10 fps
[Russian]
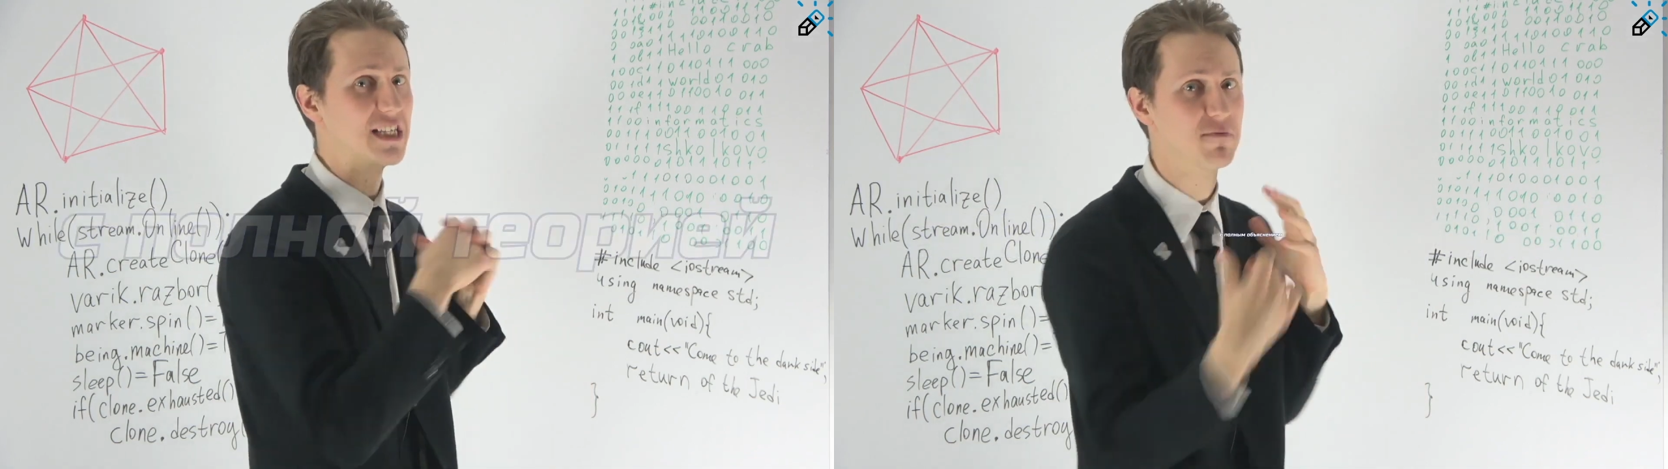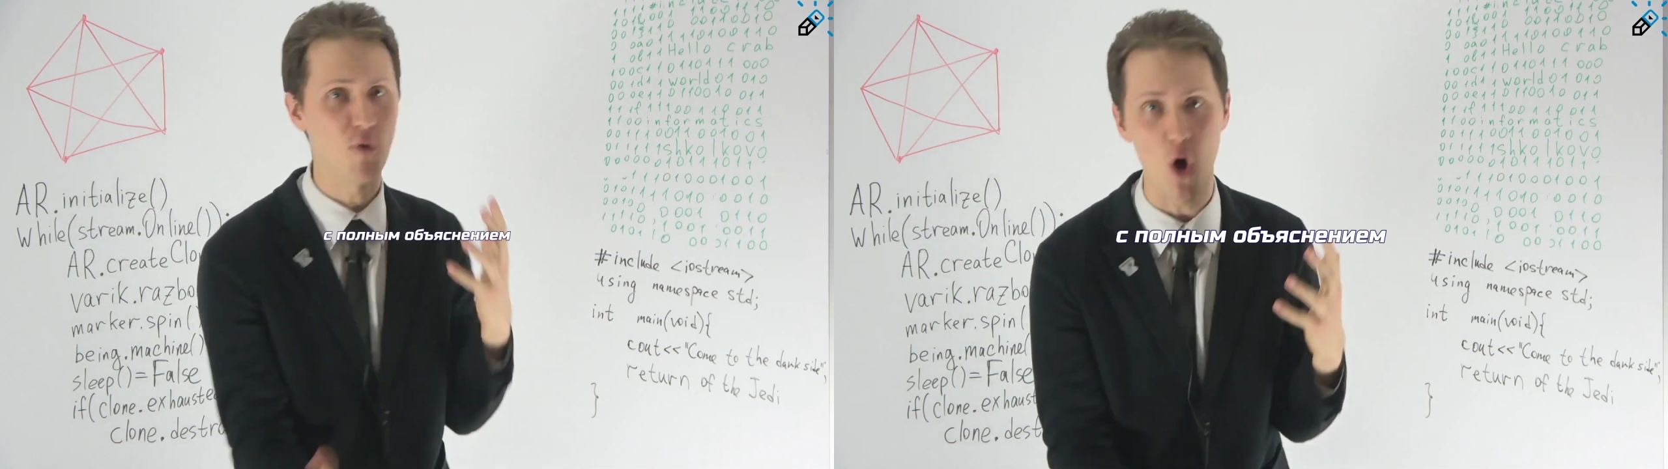
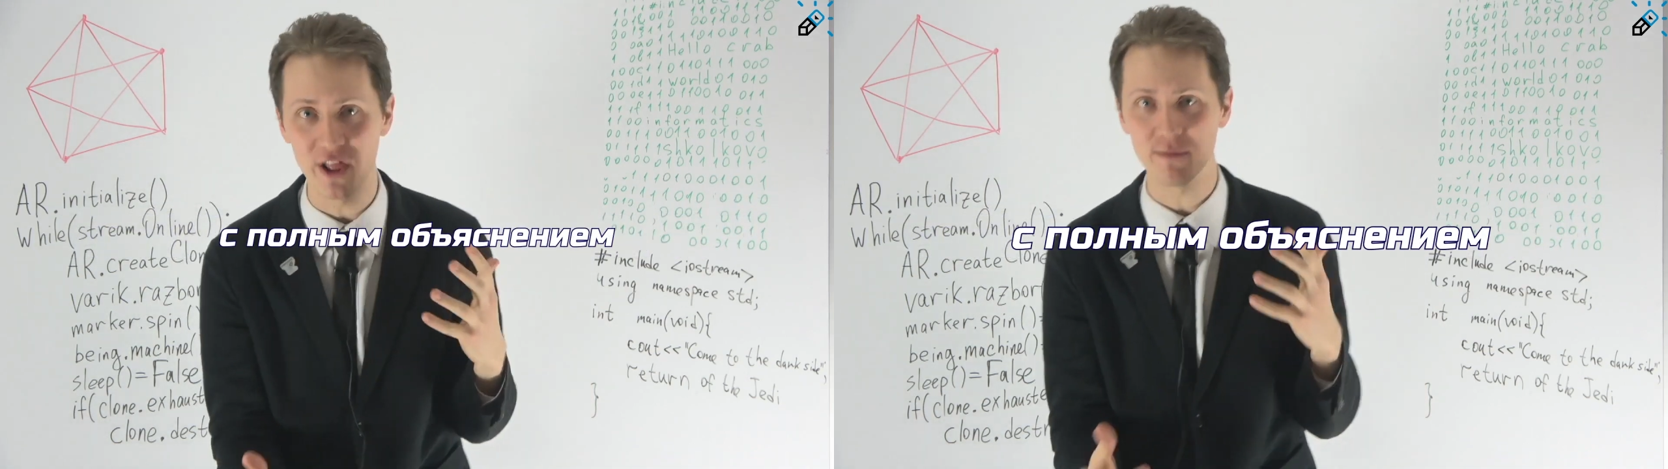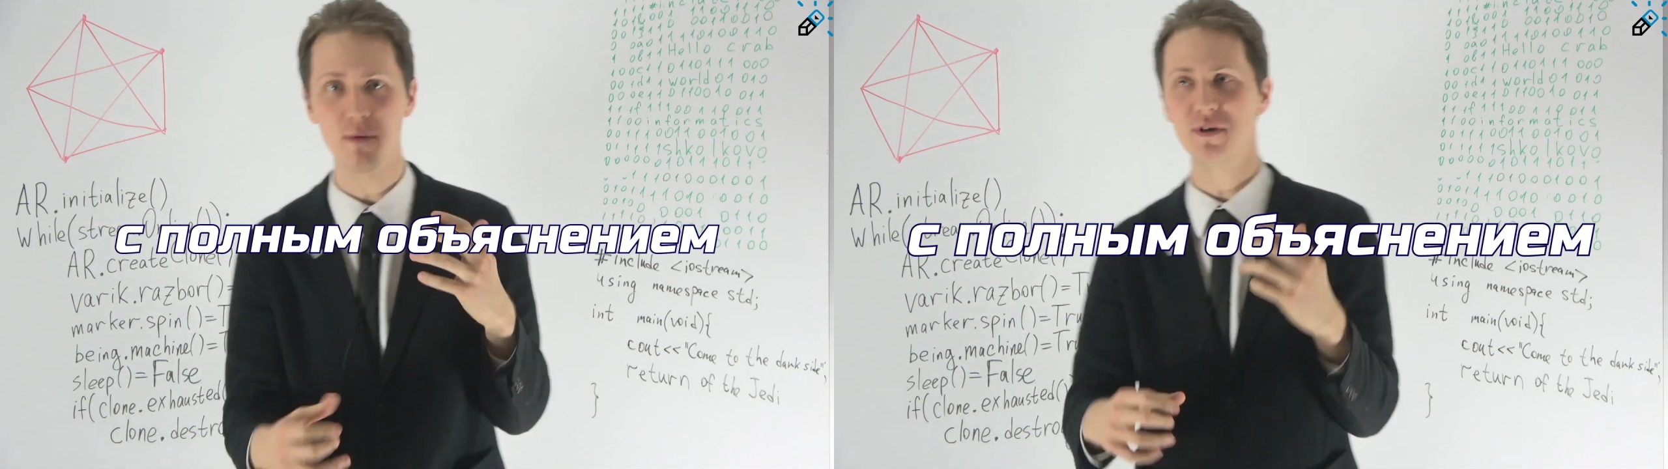с
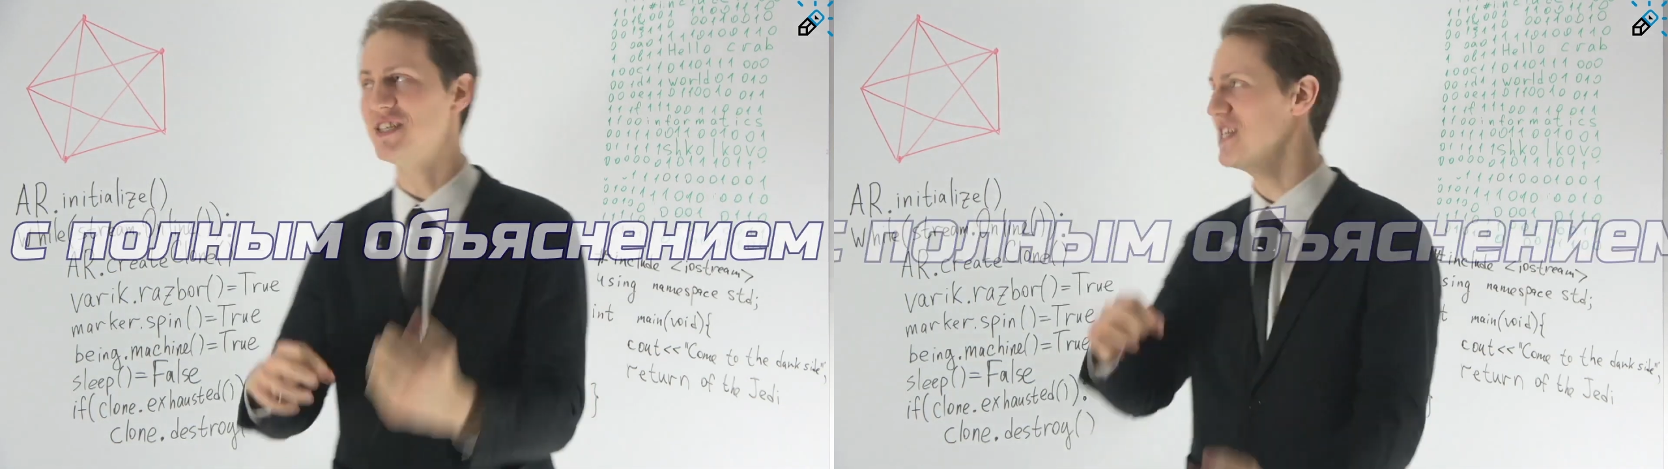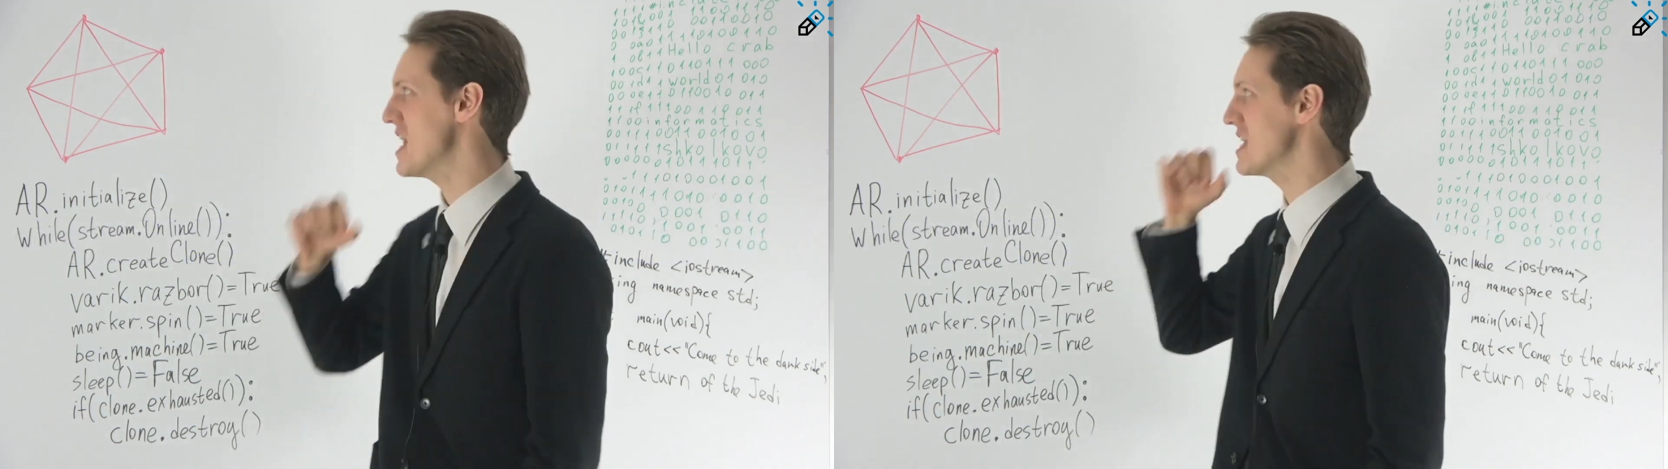полным
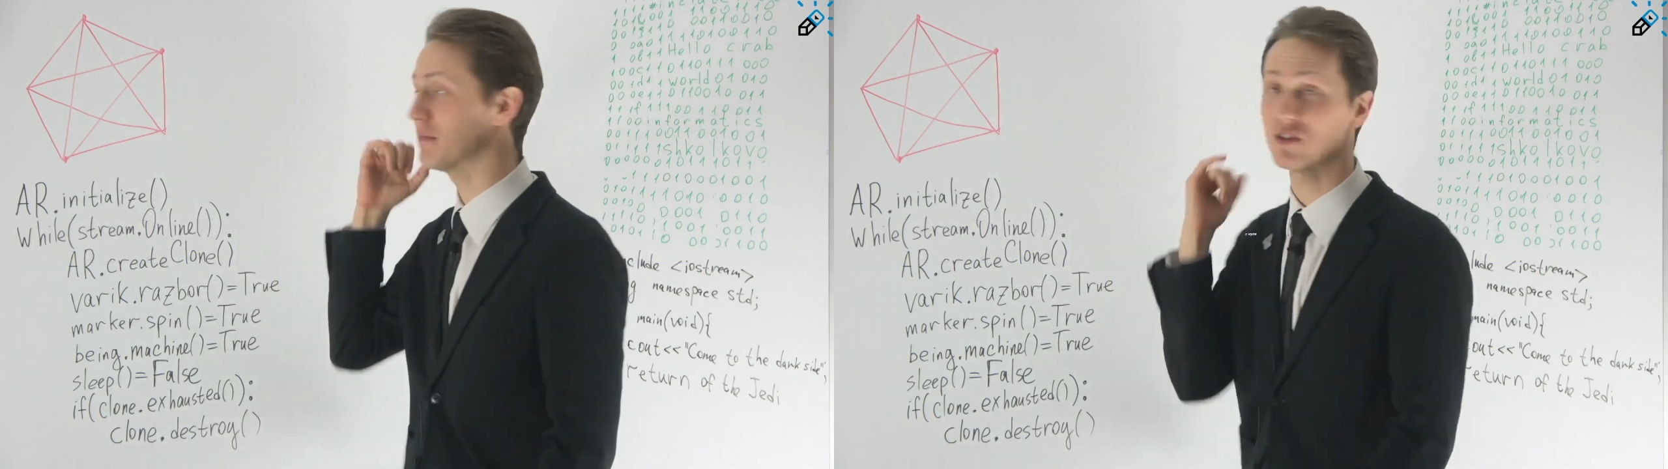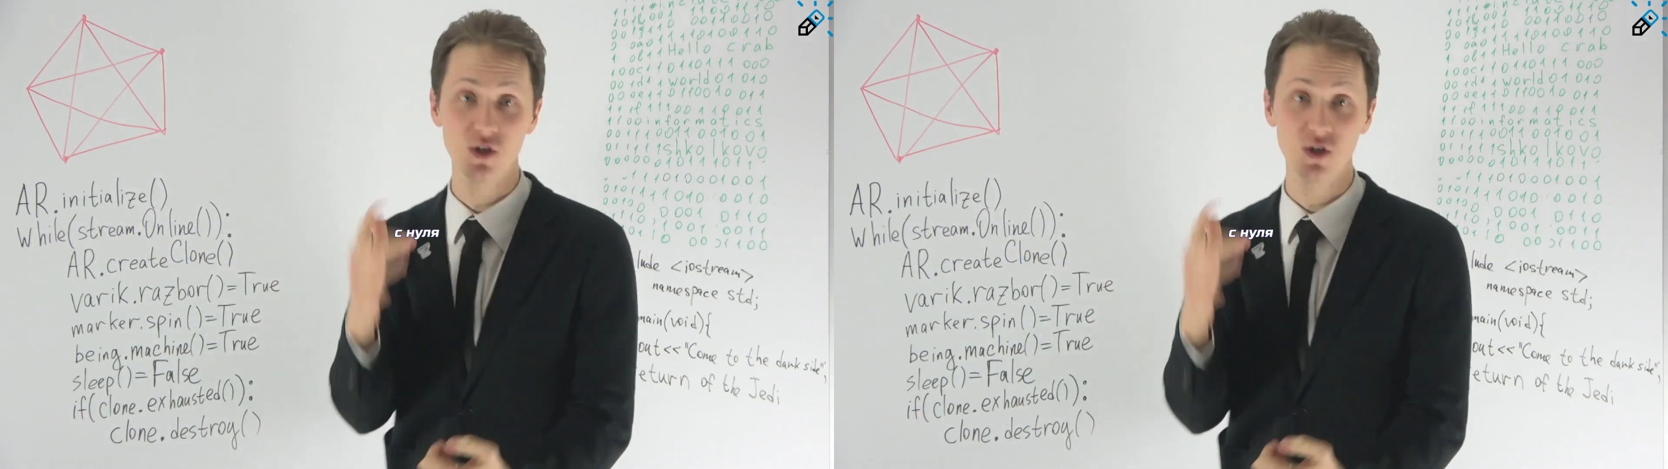объяснением,